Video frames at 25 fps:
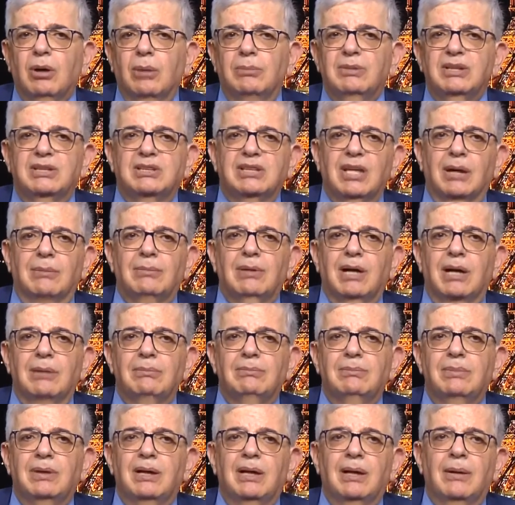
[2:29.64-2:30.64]

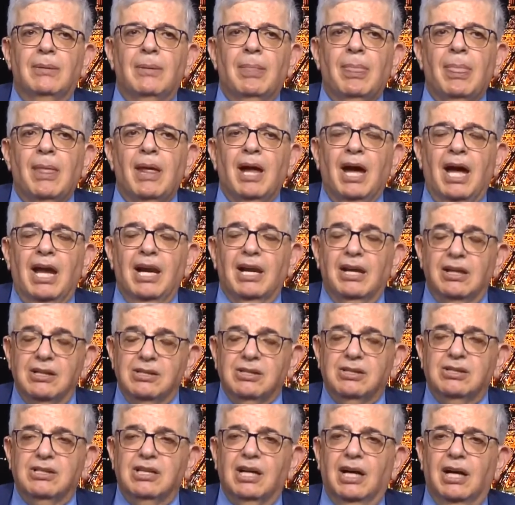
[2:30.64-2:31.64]
وبسبب آه،
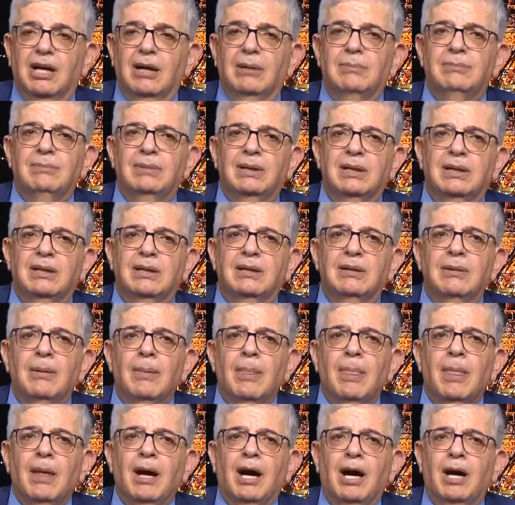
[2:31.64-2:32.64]
الخشية من
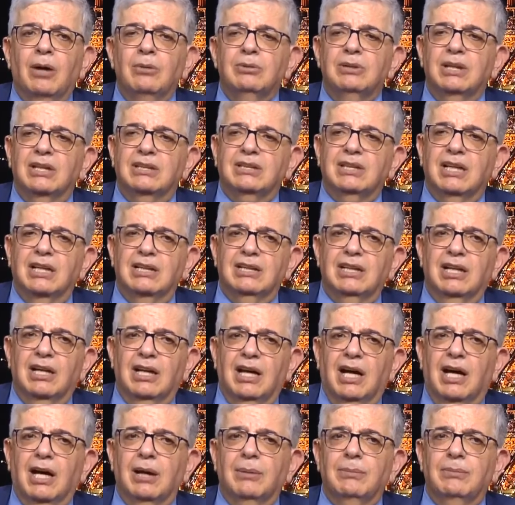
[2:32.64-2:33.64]
عودة
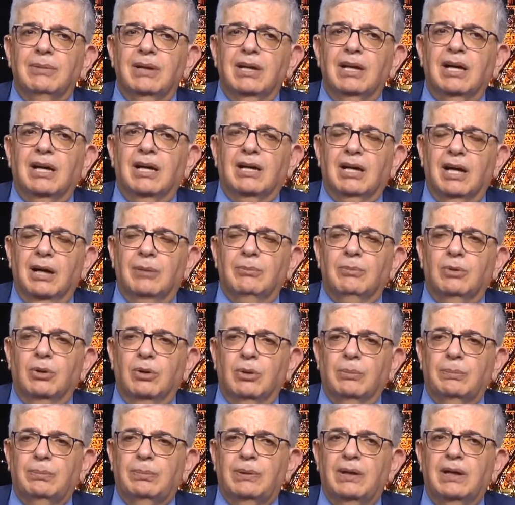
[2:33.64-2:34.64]
هذه الحرب إلى
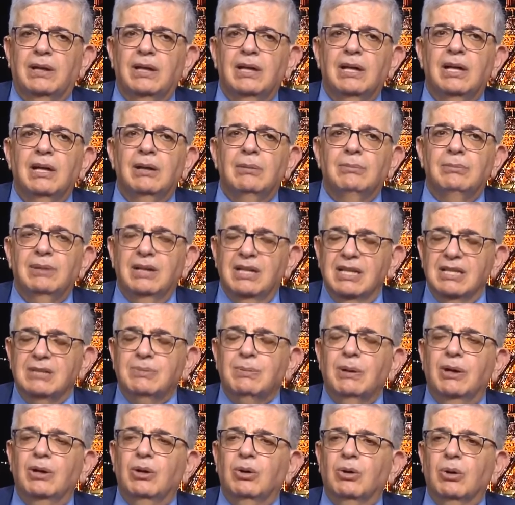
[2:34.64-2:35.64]
قلب أوروبا
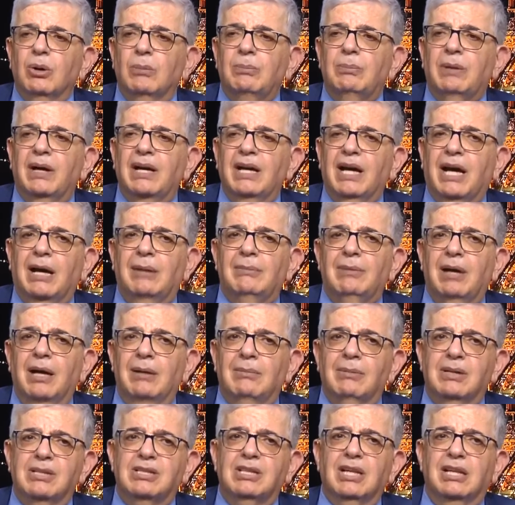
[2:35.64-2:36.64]
بالنسبة لأوروبا نعم
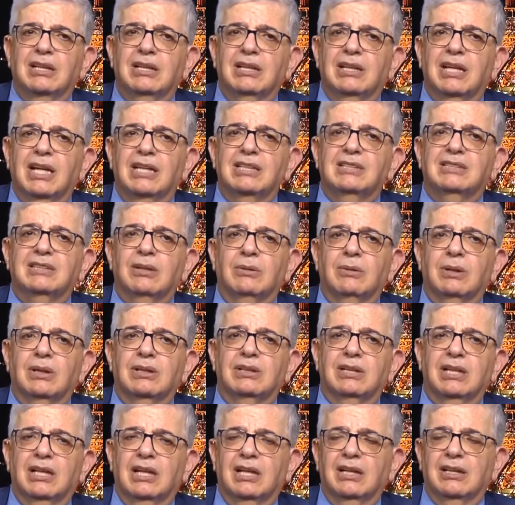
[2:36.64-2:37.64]
المشهد ليس
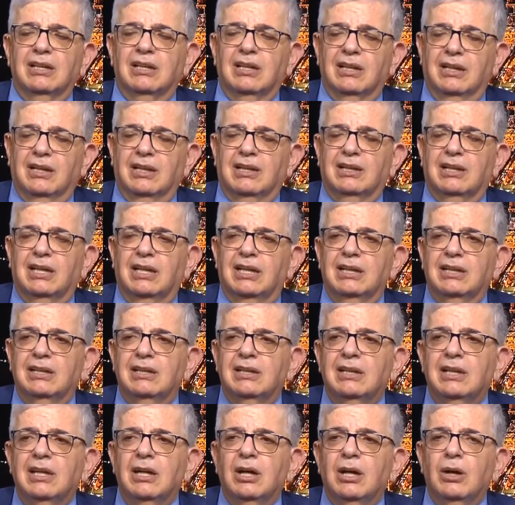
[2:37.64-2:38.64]
ورديا
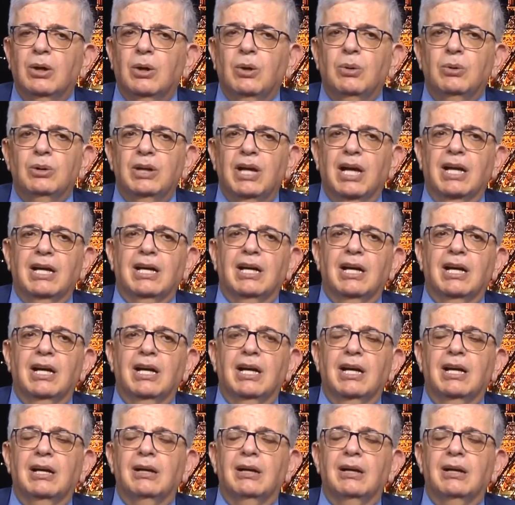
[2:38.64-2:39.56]
إطلاقا هناك